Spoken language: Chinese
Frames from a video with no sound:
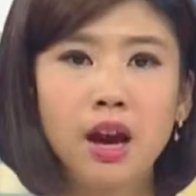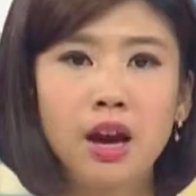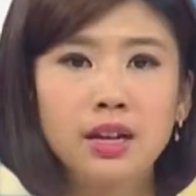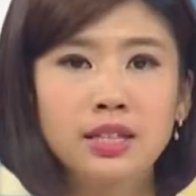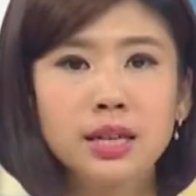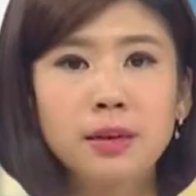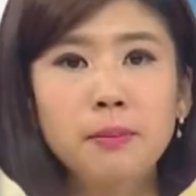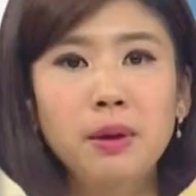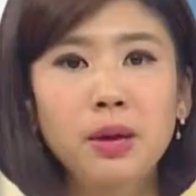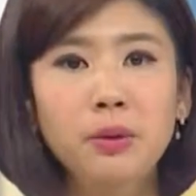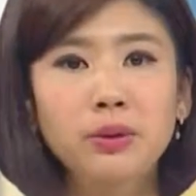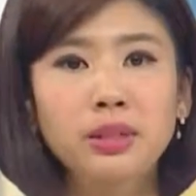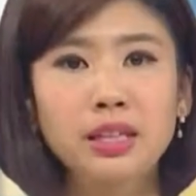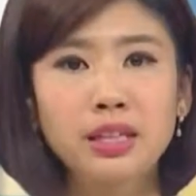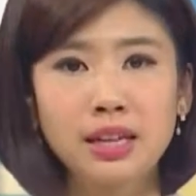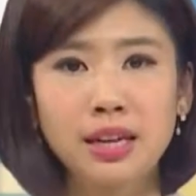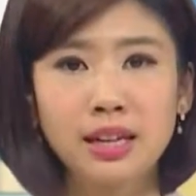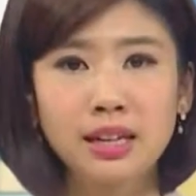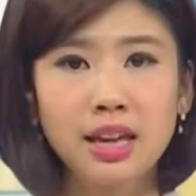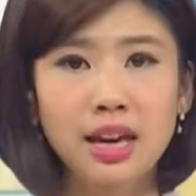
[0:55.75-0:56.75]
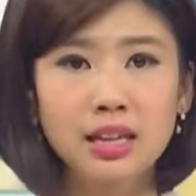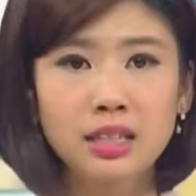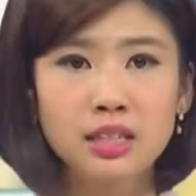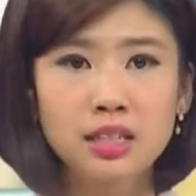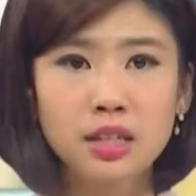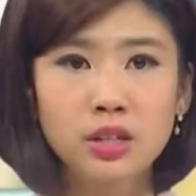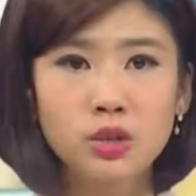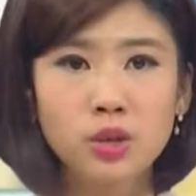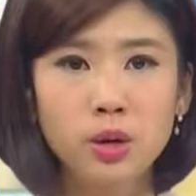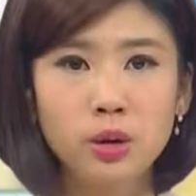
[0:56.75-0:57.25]
而在美国的田纳
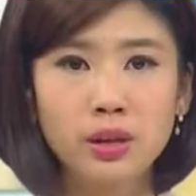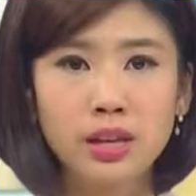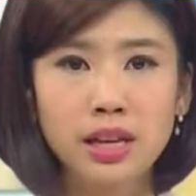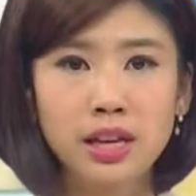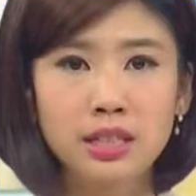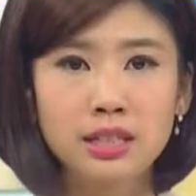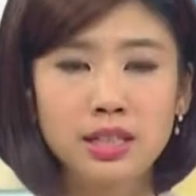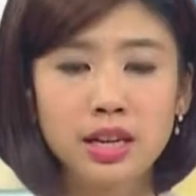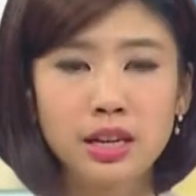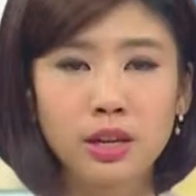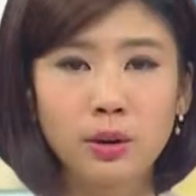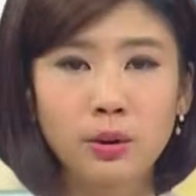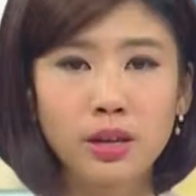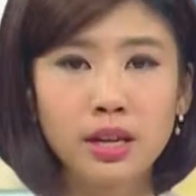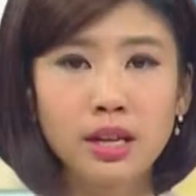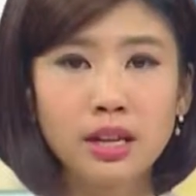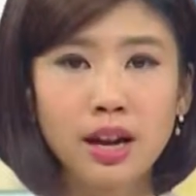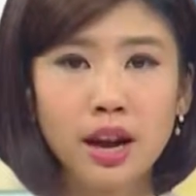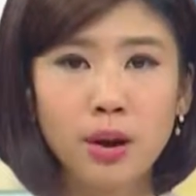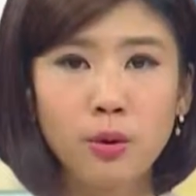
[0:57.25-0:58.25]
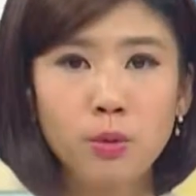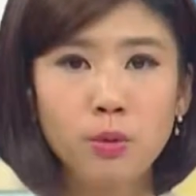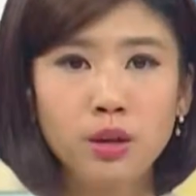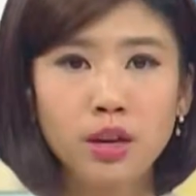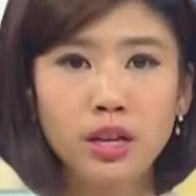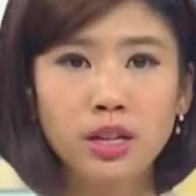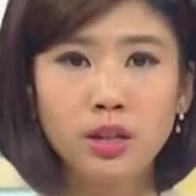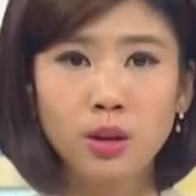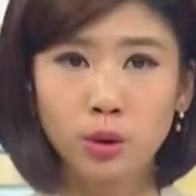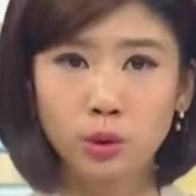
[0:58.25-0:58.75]
西州，一辆载有易燃
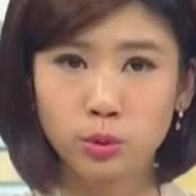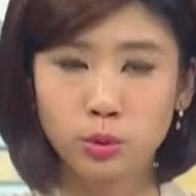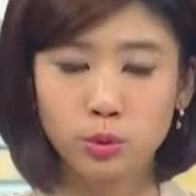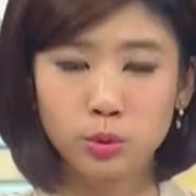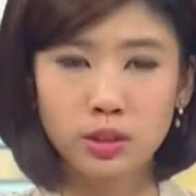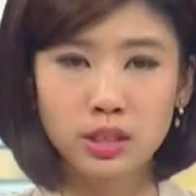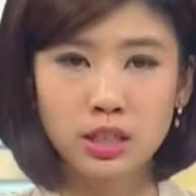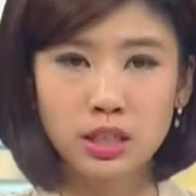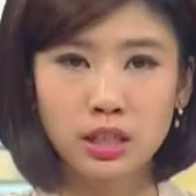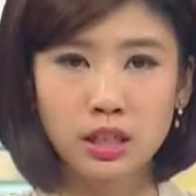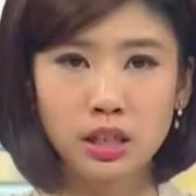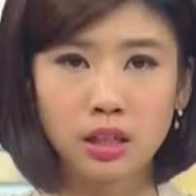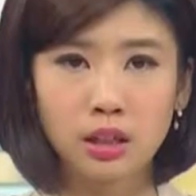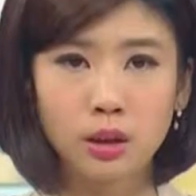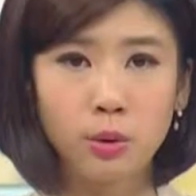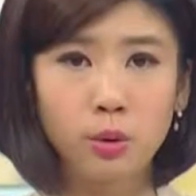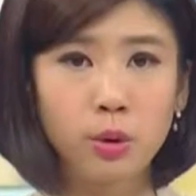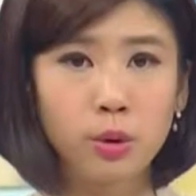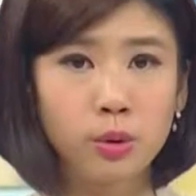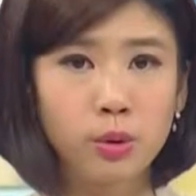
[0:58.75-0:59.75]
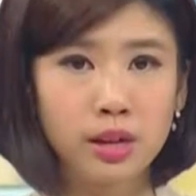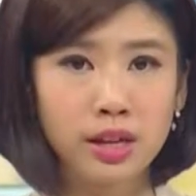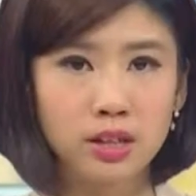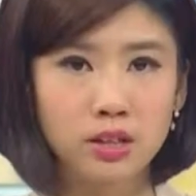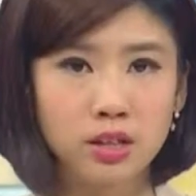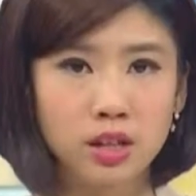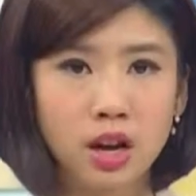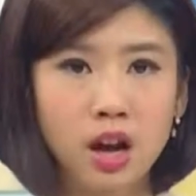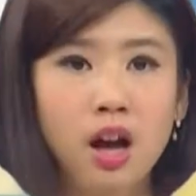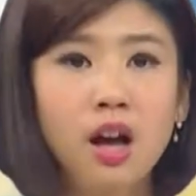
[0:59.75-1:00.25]
物跟有毒气体的货运
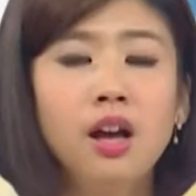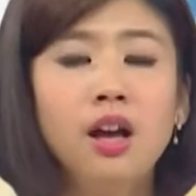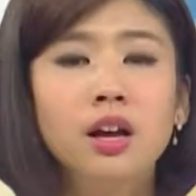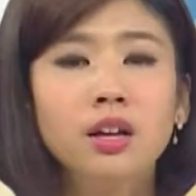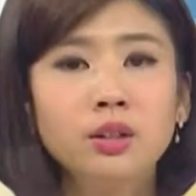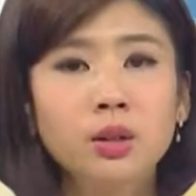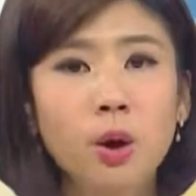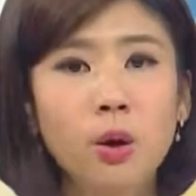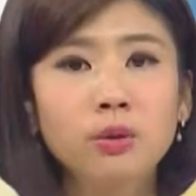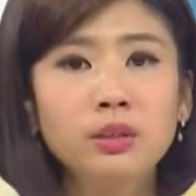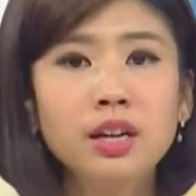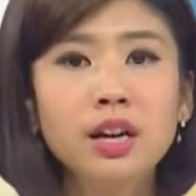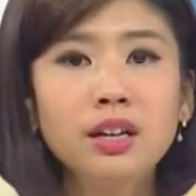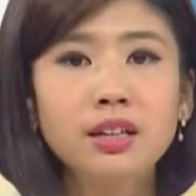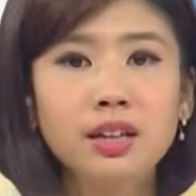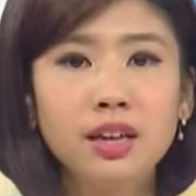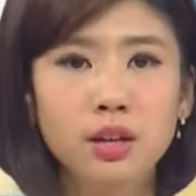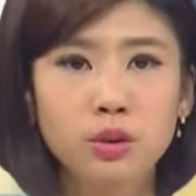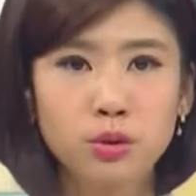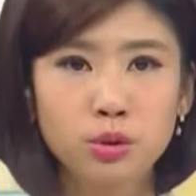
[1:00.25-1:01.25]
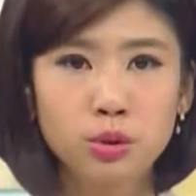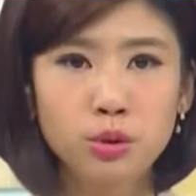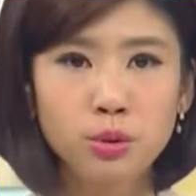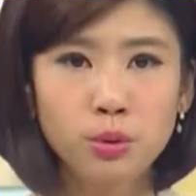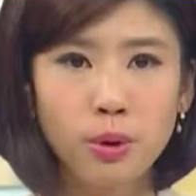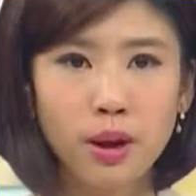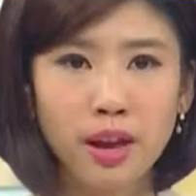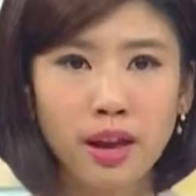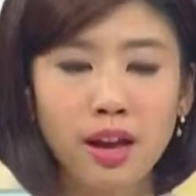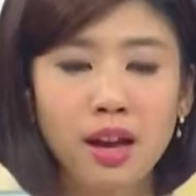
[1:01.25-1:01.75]
列车同样也
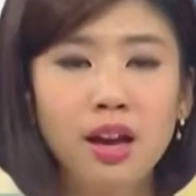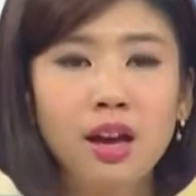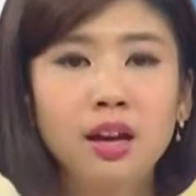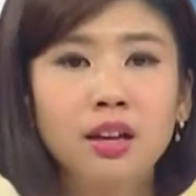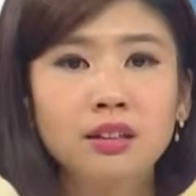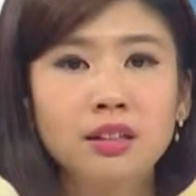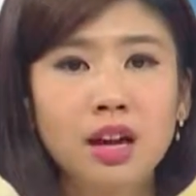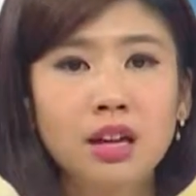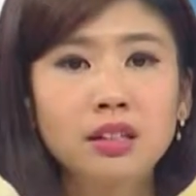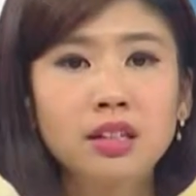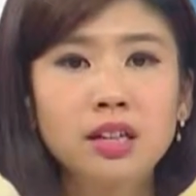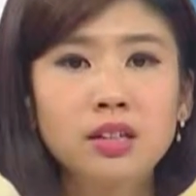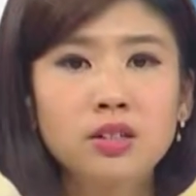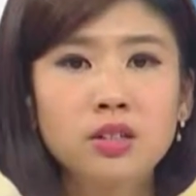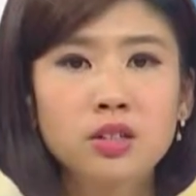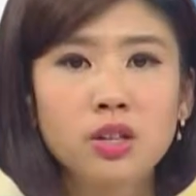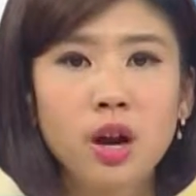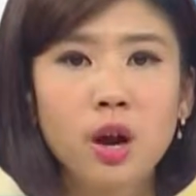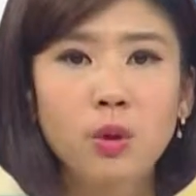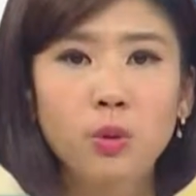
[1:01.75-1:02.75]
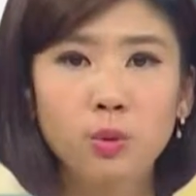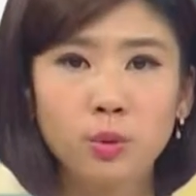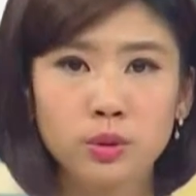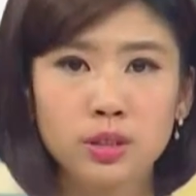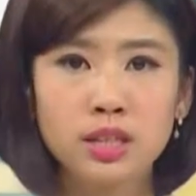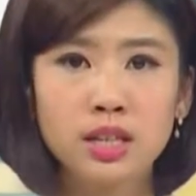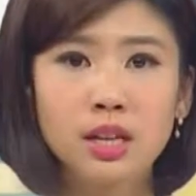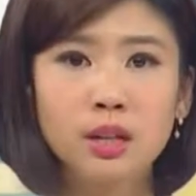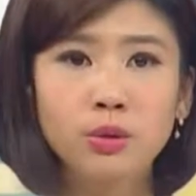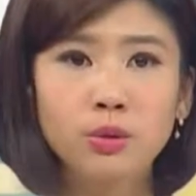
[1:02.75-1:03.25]
出轨，当地至少
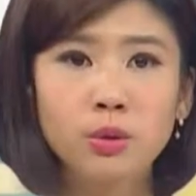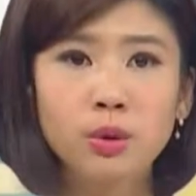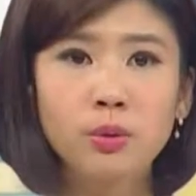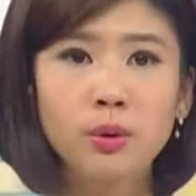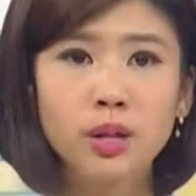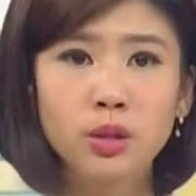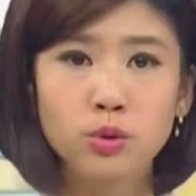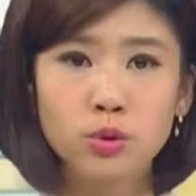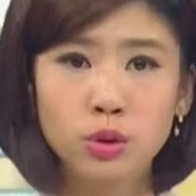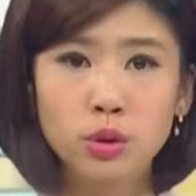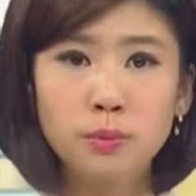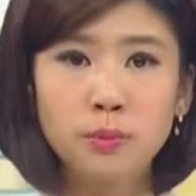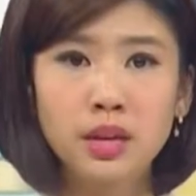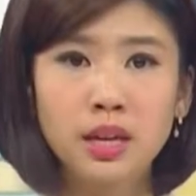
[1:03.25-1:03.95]
五千多位居